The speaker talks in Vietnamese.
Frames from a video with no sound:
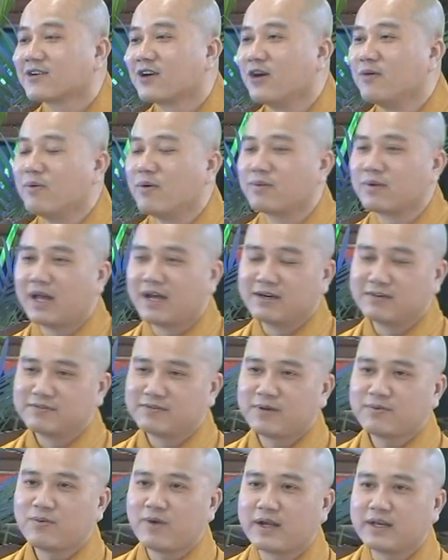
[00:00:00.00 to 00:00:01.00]
Có một
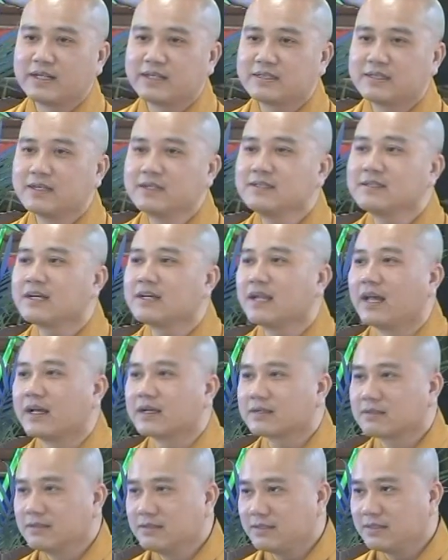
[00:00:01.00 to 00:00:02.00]
lần Pháp Hòa đi chứng cái
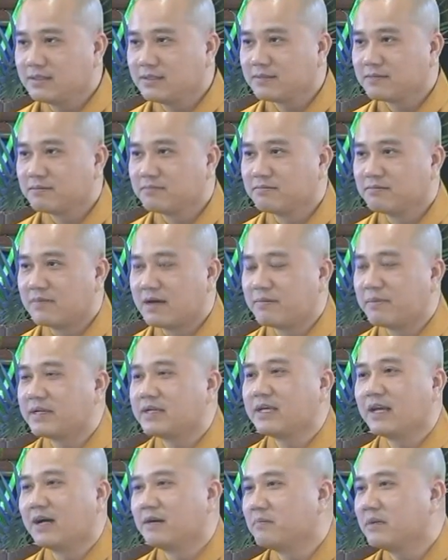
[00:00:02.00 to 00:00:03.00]
lễ cưới, mà
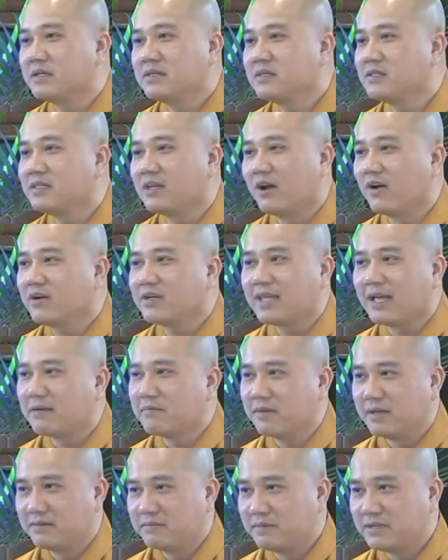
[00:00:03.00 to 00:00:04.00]
bây giờ mấy đứa nhỏ
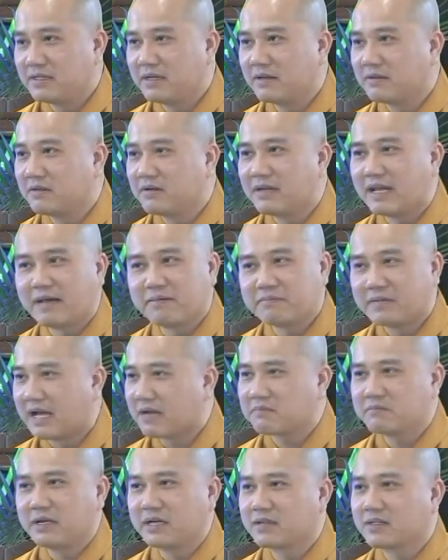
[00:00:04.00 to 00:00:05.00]
nhà mình bây giờ nó làm
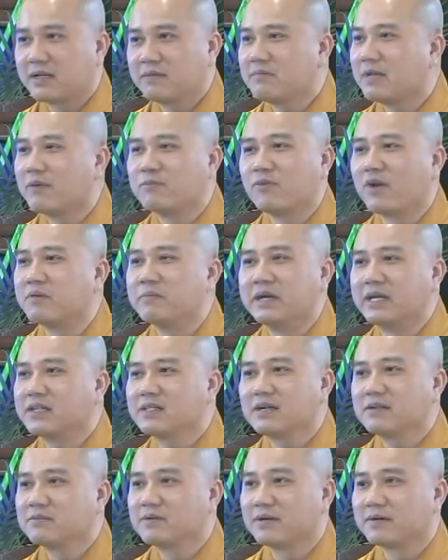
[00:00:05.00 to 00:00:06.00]
đặc biệt lắm, làm ngoài
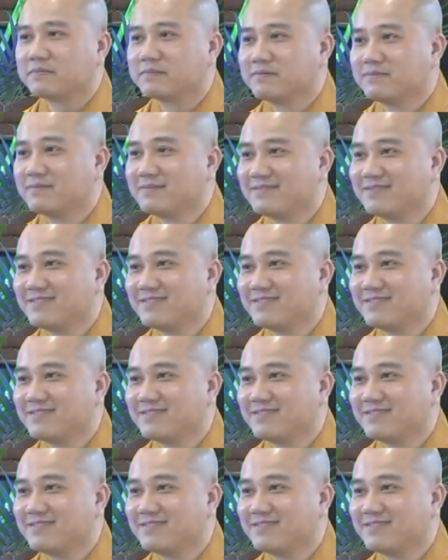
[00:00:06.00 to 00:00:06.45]
biển không à.